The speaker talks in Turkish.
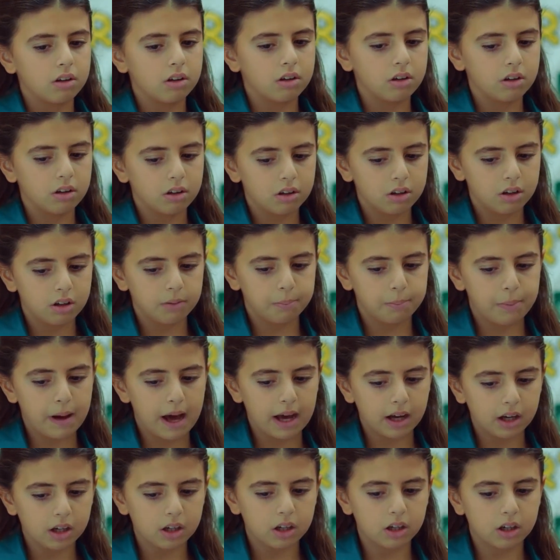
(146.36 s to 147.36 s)
Ee,
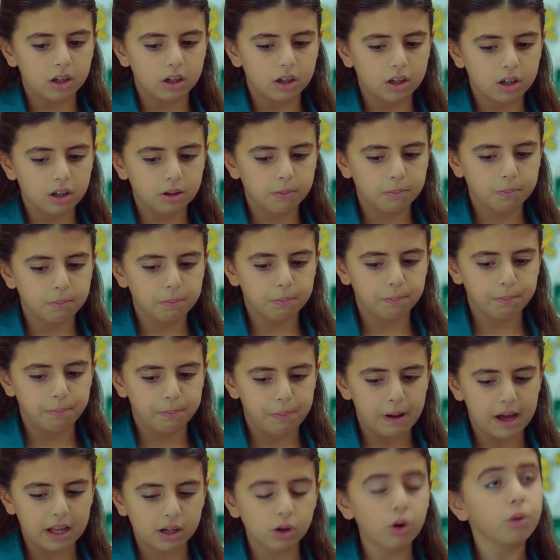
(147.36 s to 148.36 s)
ben
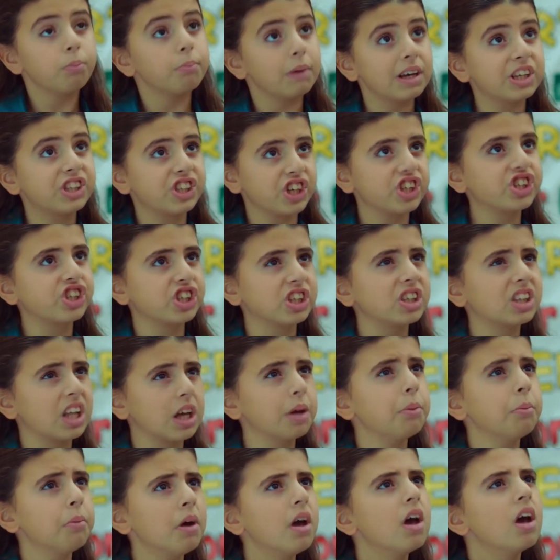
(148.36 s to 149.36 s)
ben 15
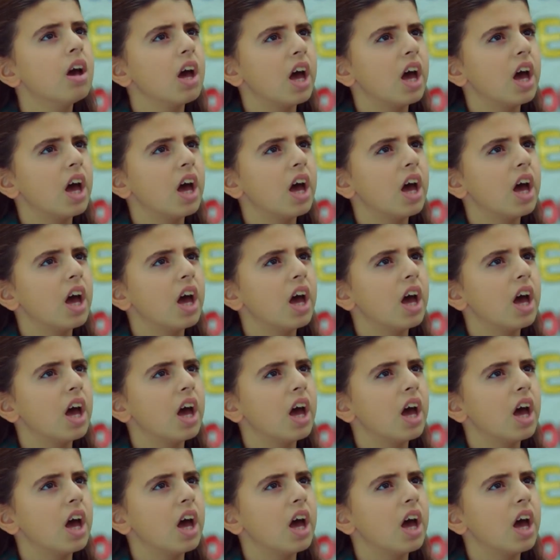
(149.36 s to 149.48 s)
yaşındayım.